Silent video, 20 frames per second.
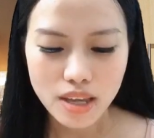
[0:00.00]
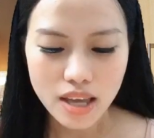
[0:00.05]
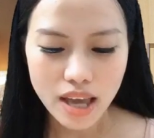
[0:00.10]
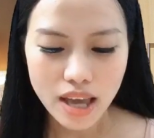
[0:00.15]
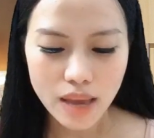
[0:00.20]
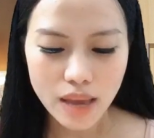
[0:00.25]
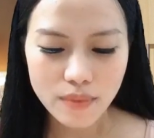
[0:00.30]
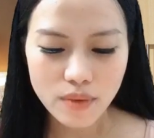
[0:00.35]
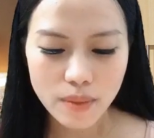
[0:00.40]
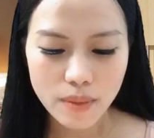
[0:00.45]

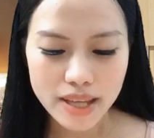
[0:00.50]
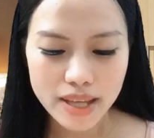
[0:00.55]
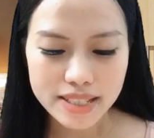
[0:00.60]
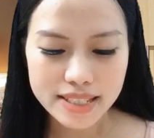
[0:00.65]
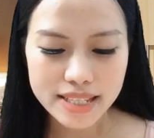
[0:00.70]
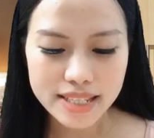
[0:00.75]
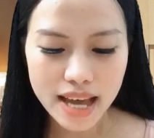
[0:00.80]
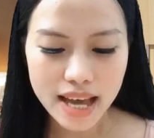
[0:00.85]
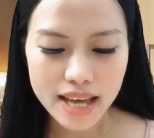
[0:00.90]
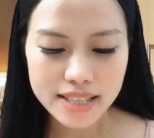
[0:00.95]
Em và bạn
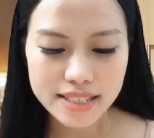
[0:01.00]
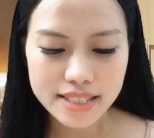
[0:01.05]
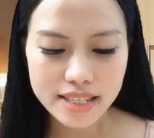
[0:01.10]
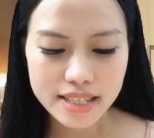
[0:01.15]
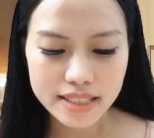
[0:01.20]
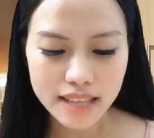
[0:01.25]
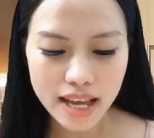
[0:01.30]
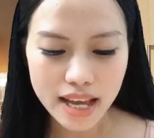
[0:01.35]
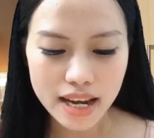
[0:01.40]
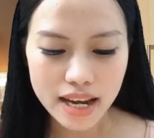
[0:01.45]
trai chia
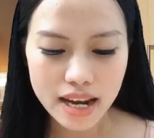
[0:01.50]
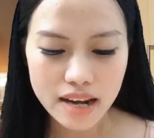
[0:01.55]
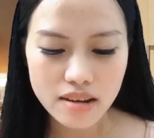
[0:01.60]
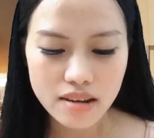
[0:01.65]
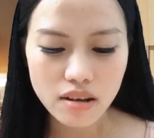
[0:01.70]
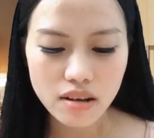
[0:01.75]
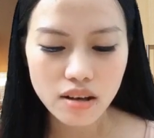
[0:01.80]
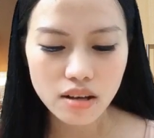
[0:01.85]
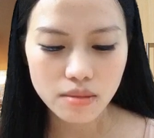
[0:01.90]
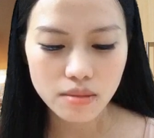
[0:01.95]
tay đã
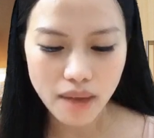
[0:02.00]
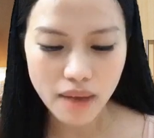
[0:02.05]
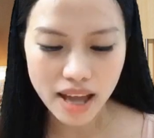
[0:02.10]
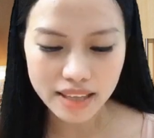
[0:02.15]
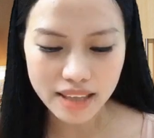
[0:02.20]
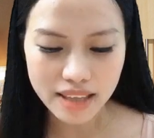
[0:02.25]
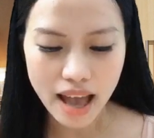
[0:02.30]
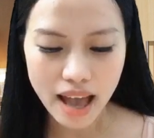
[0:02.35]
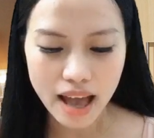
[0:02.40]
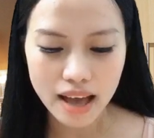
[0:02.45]
được hơn 3
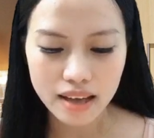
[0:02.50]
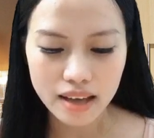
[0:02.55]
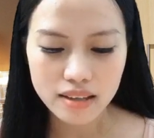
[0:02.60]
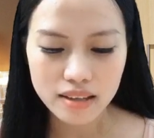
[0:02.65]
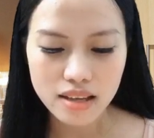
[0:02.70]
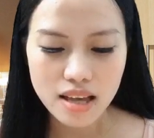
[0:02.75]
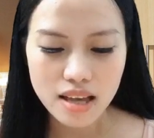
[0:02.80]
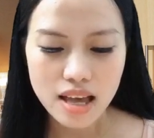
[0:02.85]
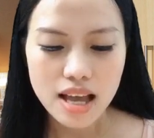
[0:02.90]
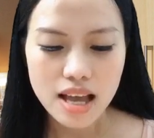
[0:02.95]
tháng
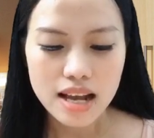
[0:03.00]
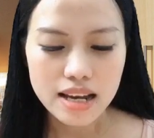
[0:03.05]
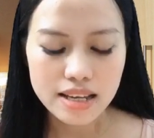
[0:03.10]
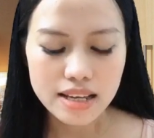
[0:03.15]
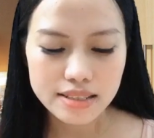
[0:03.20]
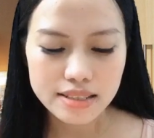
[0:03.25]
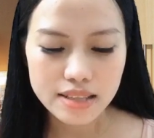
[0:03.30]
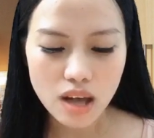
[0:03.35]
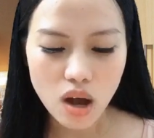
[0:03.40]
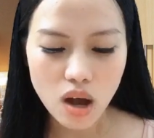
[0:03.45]

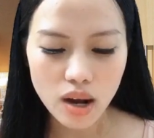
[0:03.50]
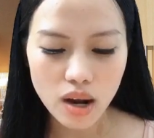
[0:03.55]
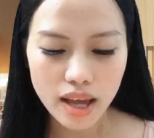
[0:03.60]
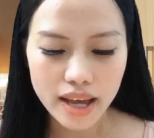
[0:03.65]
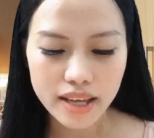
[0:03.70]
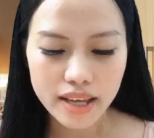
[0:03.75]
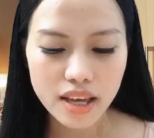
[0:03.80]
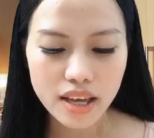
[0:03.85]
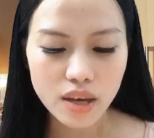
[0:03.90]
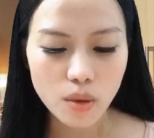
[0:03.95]
Lý do là
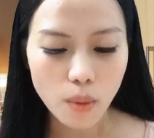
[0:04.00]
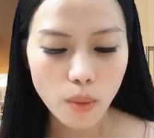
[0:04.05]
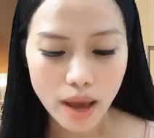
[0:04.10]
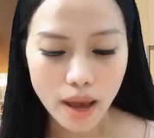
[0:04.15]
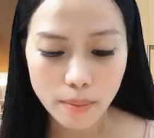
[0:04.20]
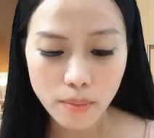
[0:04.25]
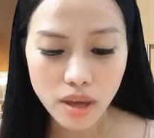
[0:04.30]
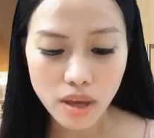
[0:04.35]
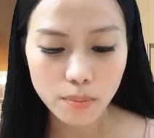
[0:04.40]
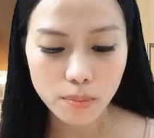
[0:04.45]
anh ấy quá
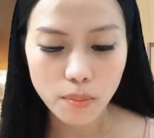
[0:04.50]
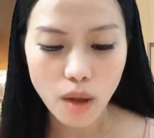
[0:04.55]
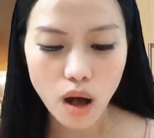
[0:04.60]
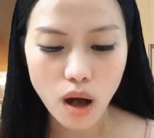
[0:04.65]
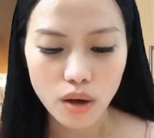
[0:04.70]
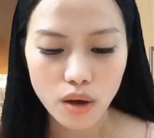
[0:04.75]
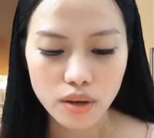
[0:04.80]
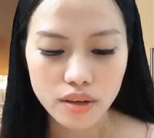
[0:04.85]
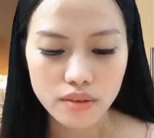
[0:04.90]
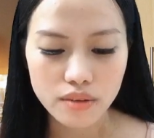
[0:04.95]
mệt
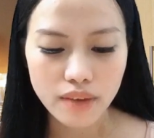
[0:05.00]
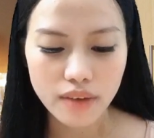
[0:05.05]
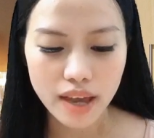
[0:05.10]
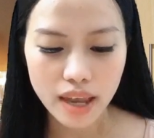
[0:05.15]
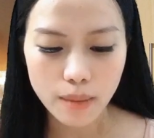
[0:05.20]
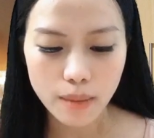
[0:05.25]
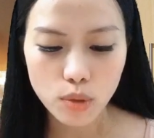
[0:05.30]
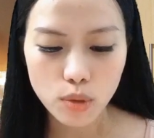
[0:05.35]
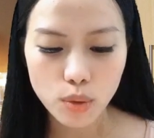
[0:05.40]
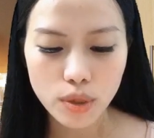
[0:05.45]
mỏi Và
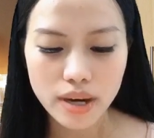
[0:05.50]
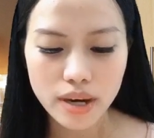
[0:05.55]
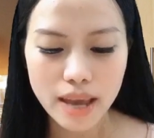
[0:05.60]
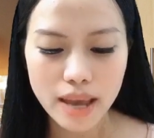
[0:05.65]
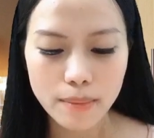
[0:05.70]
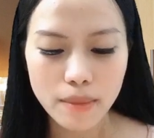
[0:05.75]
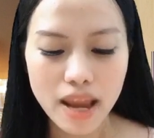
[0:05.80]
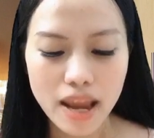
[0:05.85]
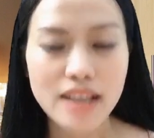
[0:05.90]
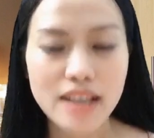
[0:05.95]
em luôn
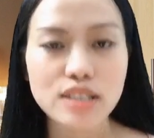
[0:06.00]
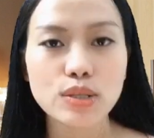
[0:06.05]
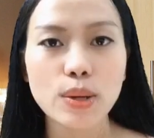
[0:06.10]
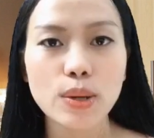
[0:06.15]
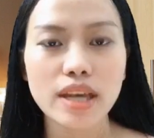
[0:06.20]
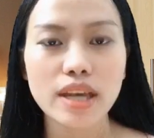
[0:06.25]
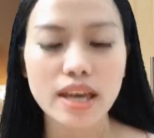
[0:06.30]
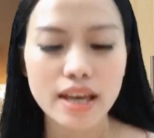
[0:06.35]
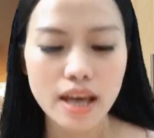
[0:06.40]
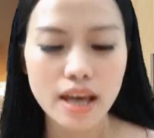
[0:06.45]
đem lại cho anh
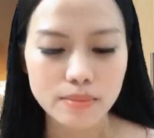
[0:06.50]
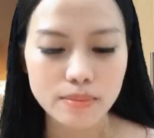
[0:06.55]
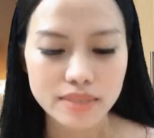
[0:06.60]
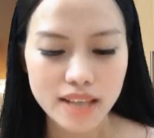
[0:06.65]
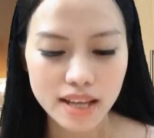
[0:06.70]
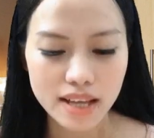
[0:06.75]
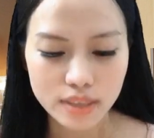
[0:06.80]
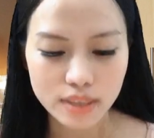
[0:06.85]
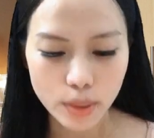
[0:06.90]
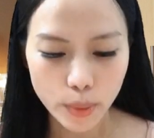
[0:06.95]
ấy cảm
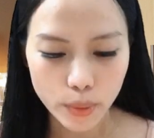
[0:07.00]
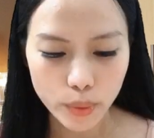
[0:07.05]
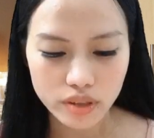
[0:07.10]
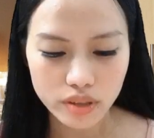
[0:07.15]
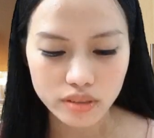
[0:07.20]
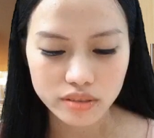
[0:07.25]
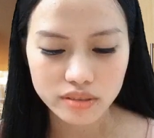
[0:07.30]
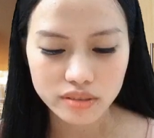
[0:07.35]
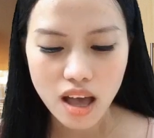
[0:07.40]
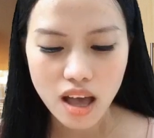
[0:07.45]
giác tiêu
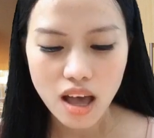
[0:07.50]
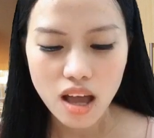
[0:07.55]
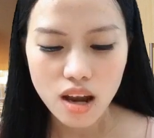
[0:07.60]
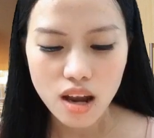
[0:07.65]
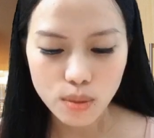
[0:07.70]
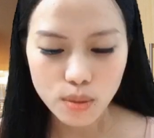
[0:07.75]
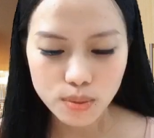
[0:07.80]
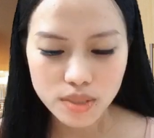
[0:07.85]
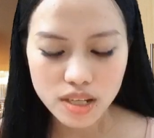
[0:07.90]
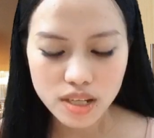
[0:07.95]
cực
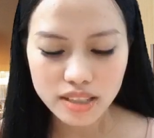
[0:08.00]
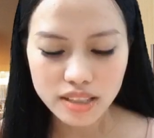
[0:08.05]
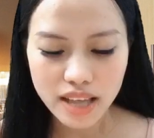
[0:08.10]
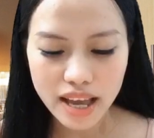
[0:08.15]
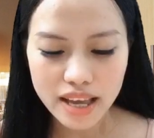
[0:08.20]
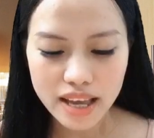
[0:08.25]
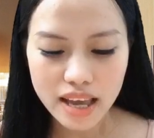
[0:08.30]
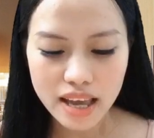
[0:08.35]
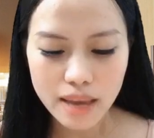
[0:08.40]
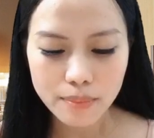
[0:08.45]
Lúc chia
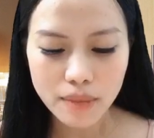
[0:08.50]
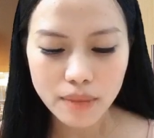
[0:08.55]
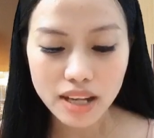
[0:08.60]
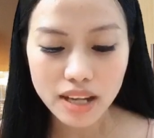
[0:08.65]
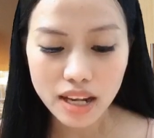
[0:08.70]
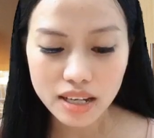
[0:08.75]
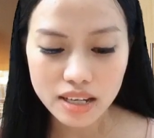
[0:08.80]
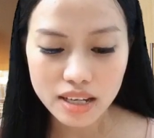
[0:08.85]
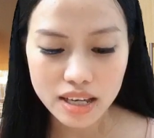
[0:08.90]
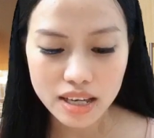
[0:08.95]
tay em đã
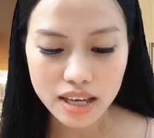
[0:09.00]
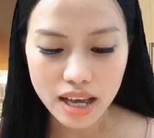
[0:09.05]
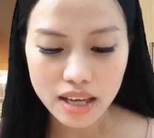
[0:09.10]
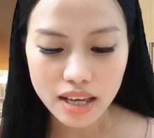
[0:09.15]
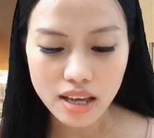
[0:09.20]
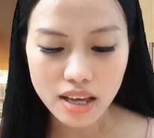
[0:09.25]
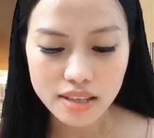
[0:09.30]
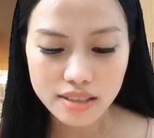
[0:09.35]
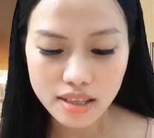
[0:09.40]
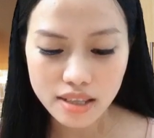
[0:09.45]
năn nỉ
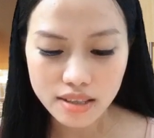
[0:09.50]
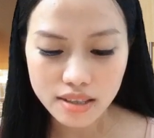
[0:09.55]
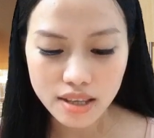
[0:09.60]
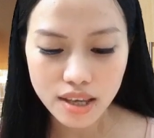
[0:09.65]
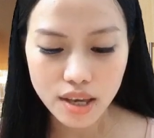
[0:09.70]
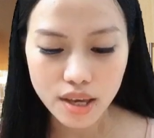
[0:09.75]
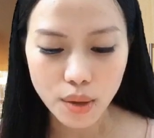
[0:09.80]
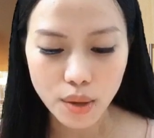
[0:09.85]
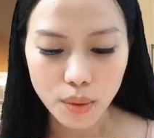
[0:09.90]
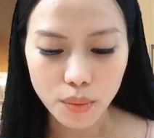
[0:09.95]
anh ấy rất
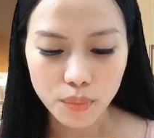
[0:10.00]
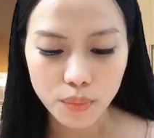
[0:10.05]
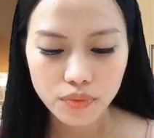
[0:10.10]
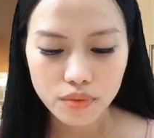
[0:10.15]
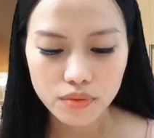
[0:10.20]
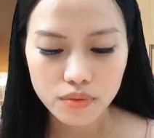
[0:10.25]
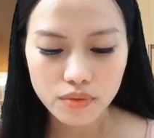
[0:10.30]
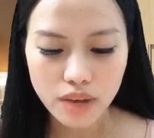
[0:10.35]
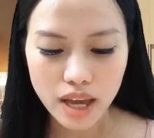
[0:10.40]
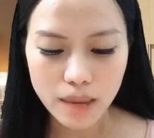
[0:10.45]
nhiều
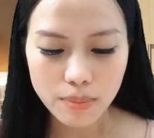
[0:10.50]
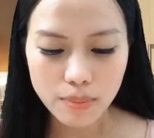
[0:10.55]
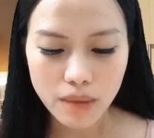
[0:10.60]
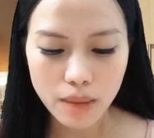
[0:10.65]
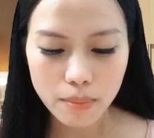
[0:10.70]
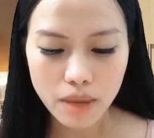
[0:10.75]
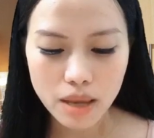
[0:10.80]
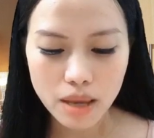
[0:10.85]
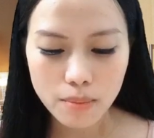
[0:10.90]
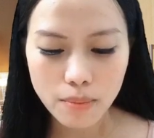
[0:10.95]
và em đã
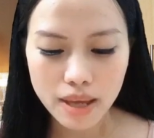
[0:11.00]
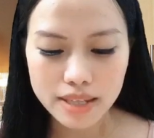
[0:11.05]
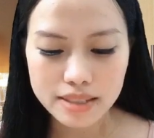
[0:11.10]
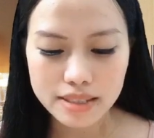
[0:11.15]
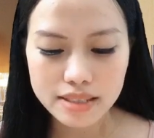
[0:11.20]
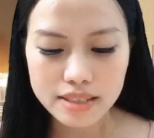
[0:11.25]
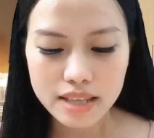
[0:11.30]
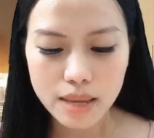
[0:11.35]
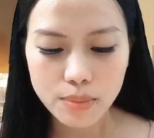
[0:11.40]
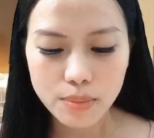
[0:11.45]
may mắn
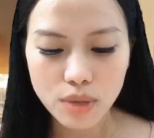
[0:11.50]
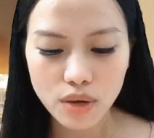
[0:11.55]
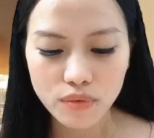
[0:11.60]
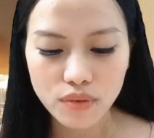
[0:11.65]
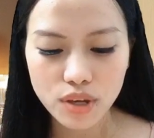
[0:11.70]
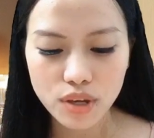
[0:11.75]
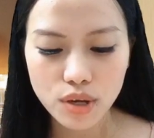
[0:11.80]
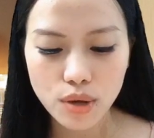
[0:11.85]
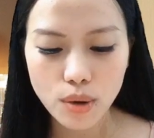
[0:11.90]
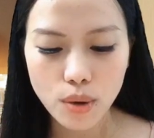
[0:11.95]
xem được
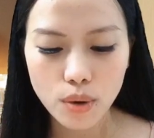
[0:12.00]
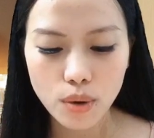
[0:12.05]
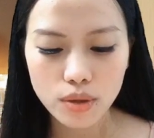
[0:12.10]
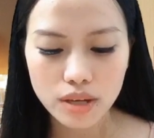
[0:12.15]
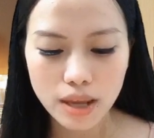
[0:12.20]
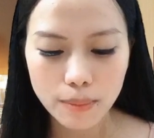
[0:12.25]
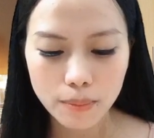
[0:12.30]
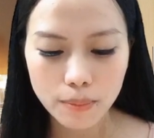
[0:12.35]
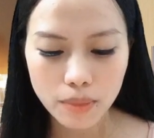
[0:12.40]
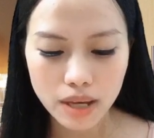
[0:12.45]
video
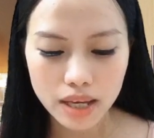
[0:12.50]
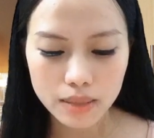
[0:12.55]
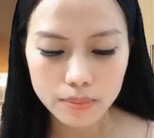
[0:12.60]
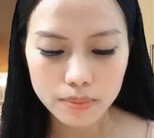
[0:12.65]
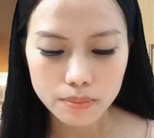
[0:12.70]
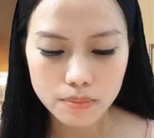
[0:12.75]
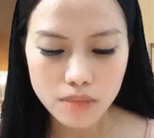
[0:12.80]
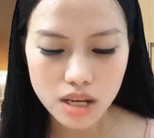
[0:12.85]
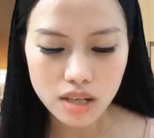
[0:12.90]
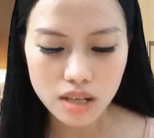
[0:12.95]
5
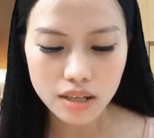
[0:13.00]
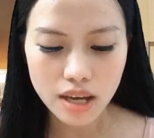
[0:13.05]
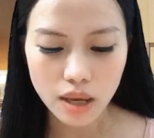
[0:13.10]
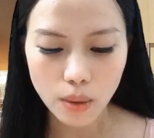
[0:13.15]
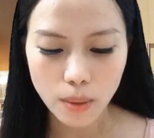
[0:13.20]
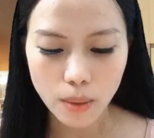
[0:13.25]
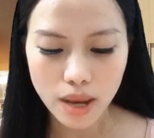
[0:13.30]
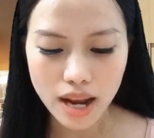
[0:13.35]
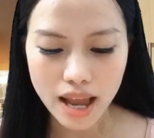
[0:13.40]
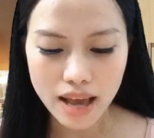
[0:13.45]
bước để
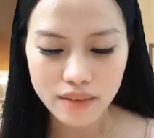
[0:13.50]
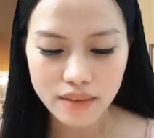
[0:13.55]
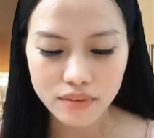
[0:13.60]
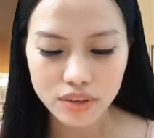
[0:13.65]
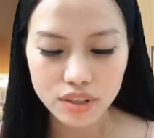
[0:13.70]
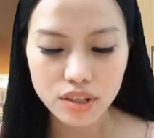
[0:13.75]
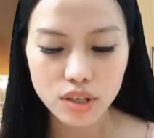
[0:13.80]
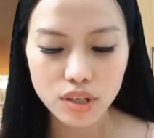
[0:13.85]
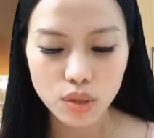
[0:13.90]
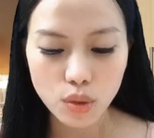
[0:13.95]
quay lại với
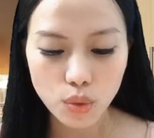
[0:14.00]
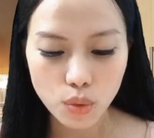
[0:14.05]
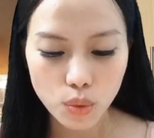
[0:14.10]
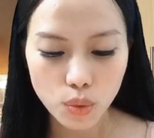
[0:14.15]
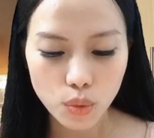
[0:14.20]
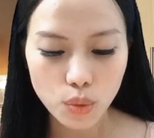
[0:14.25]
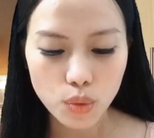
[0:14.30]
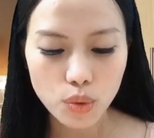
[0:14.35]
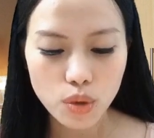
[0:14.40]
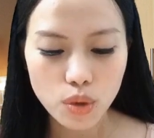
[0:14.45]
người yêu
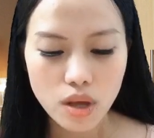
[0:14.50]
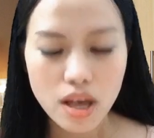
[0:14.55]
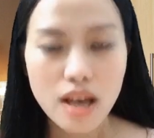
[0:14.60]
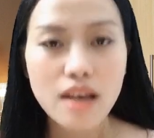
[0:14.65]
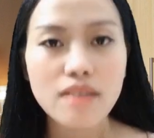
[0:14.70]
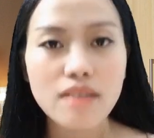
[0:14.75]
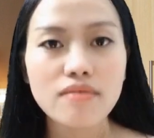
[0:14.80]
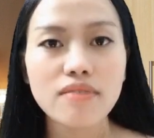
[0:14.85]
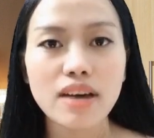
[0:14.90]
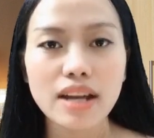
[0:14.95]
cũ
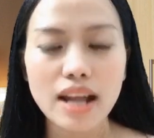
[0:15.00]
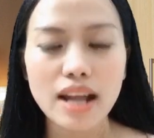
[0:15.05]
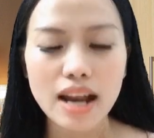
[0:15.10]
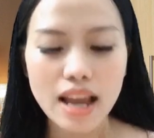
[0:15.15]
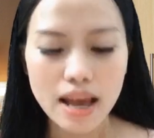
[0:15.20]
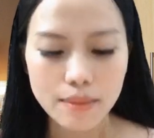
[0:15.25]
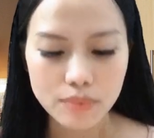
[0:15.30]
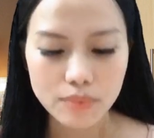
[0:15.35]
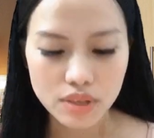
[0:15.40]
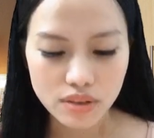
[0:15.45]
và đã
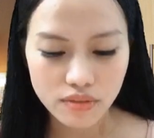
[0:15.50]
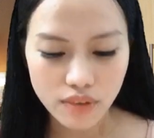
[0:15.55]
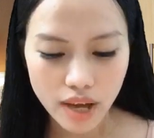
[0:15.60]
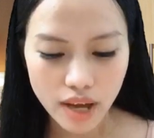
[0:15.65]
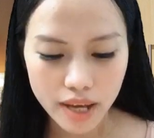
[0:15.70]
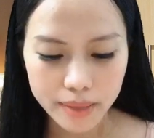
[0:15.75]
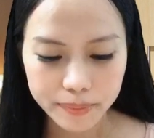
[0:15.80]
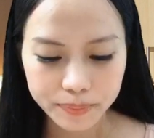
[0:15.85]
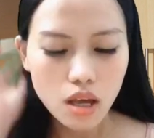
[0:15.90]
làm như vậy.